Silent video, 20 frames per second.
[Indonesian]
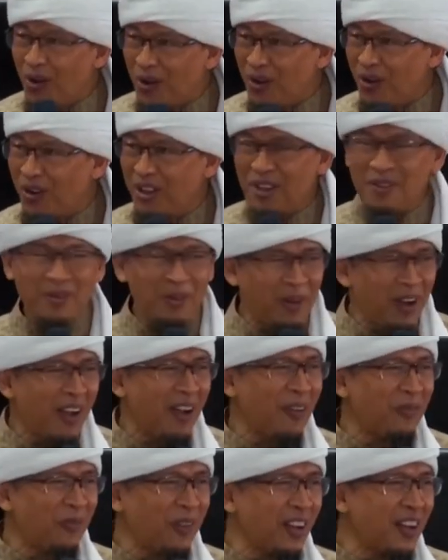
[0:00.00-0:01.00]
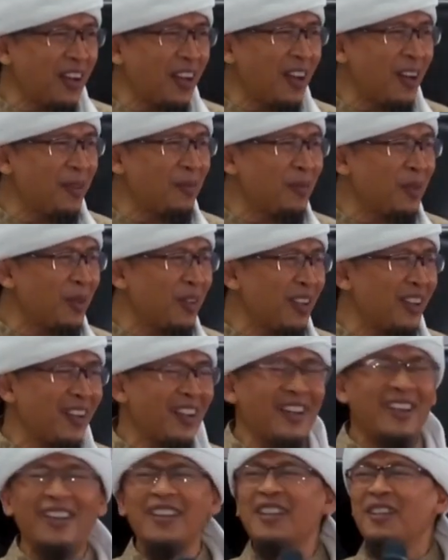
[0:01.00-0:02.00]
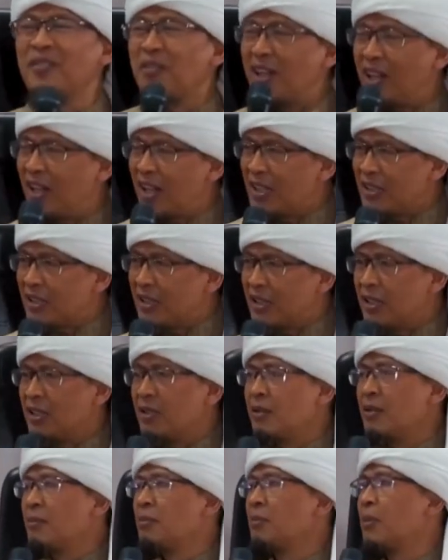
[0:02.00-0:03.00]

Oh ibu apa? Alhamdulillah Makasih